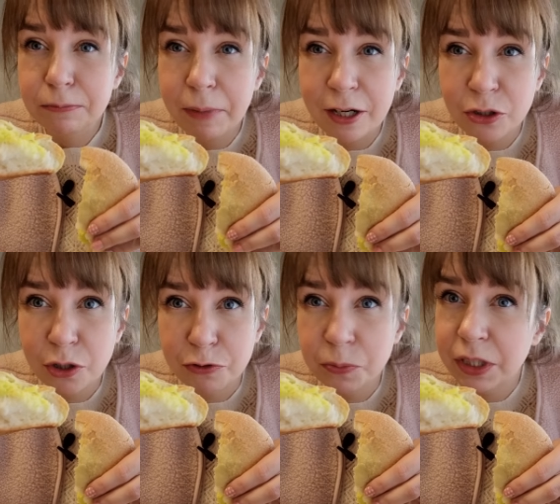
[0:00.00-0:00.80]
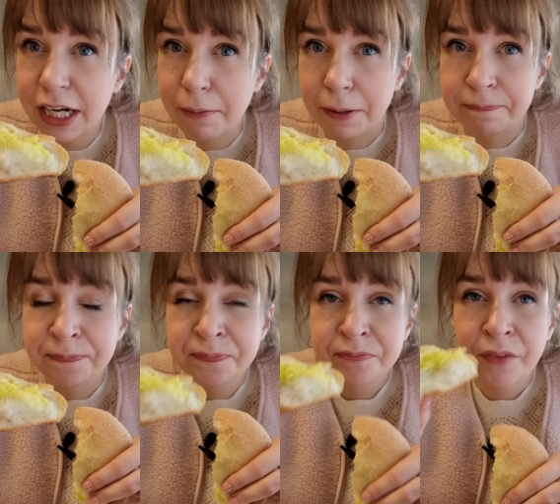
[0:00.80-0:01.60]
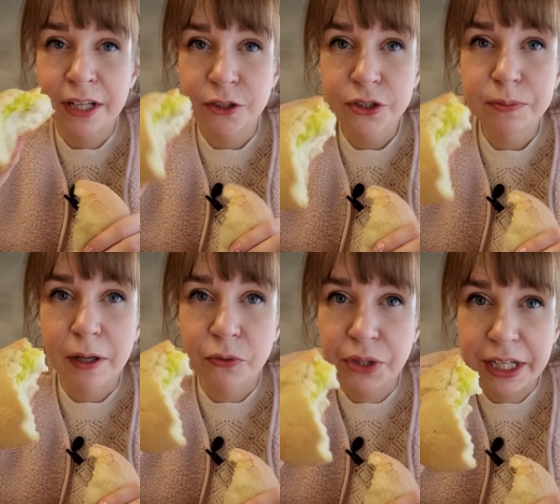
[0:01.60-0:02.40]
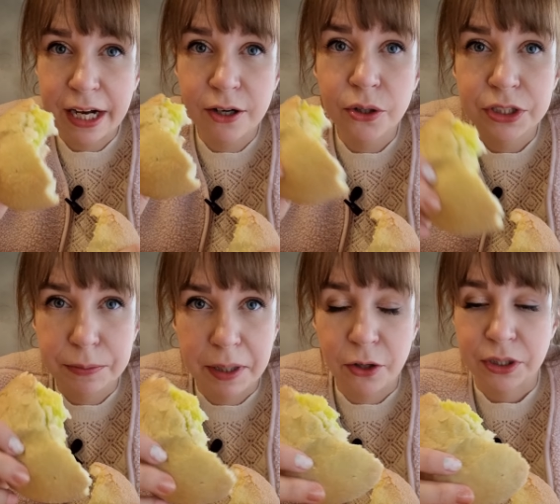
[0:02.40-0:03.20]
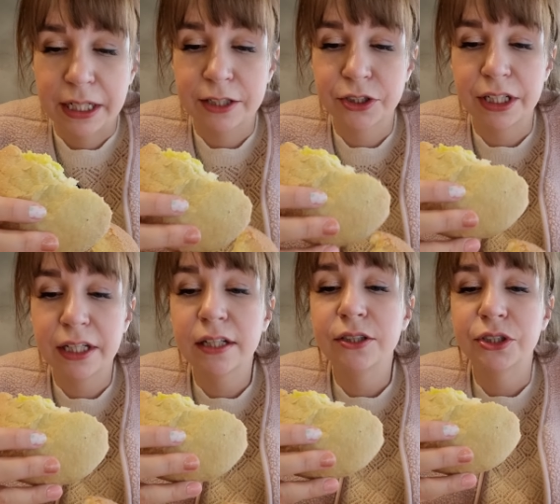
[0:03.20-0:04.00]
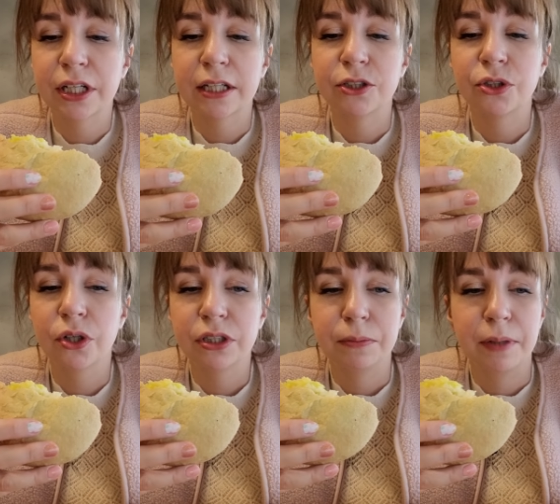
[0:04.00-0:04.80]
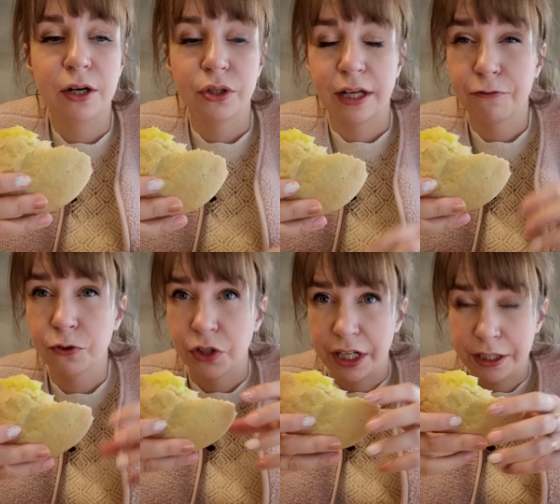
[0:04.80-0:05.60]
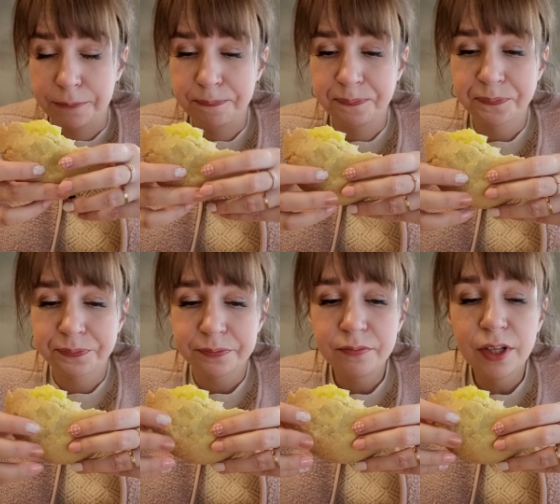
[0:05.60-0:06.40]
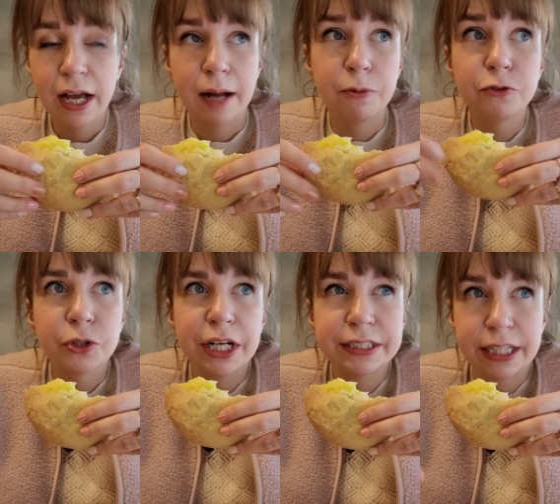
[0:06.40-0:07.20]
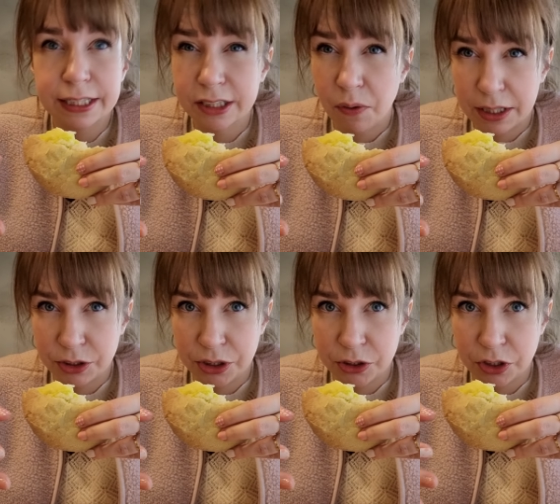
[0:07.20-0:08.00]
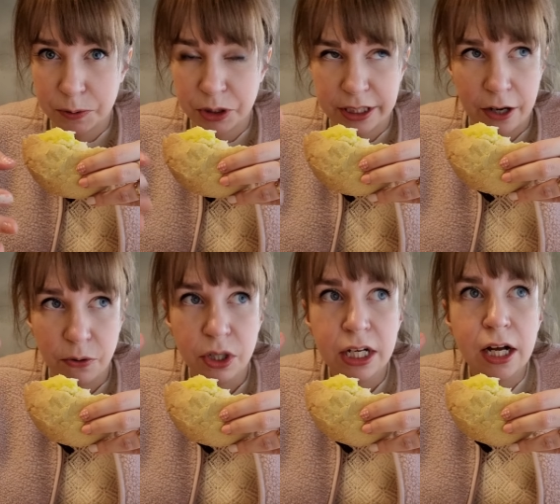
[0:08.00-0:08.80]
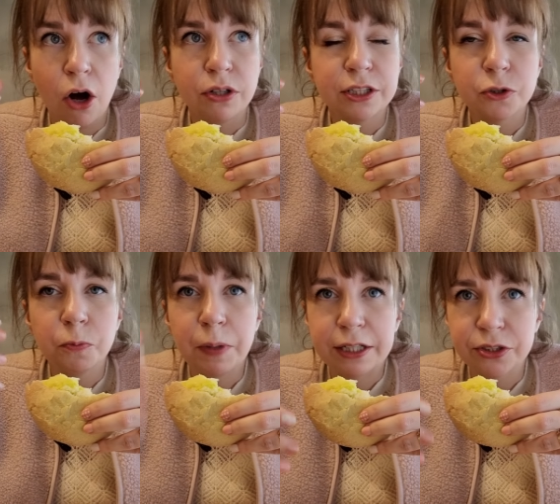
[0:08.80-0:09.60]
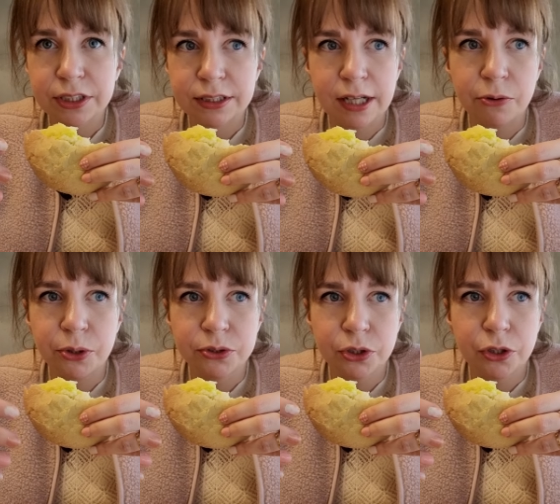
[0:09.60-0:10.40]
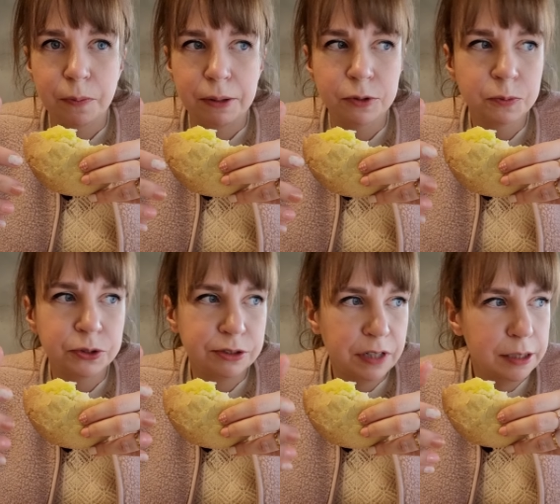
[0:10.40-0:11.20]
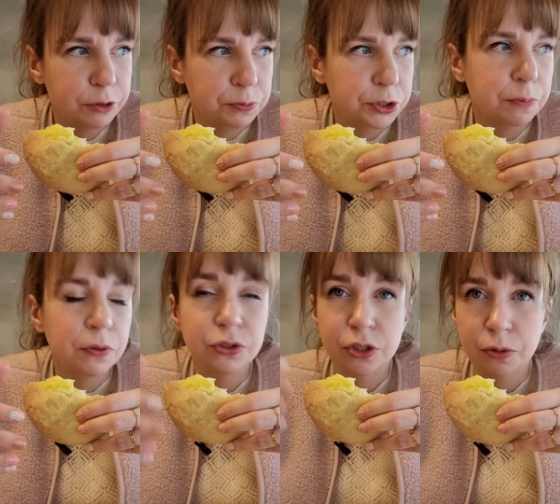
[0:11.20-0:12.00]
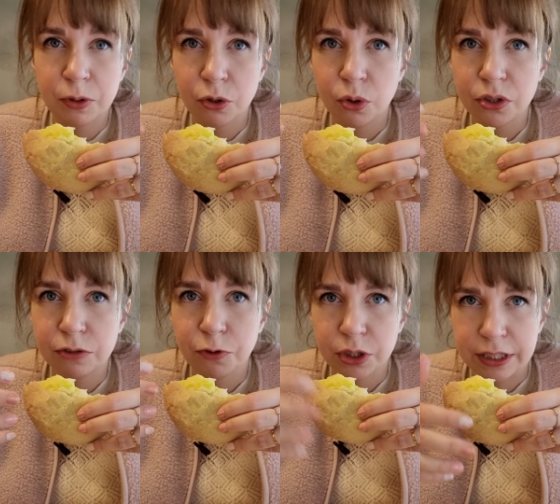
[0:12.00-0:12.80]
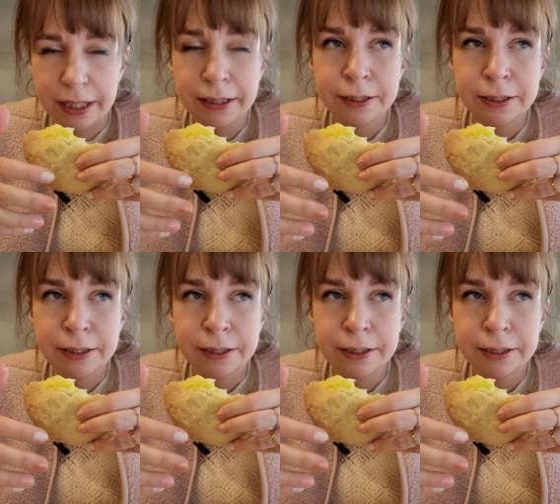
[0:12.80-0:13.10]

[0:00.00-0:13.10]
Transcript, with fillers: z melonowym kremem. I to smakuje jak lody melona. Jeżeli jedliście kiedyś lody melona w Korei, albo w koreańskiej restauracji często je sprzedają, one są bardzo zaskakująco dobre, bo spodziewalibyśmy się po nich, że to będą lody wodne,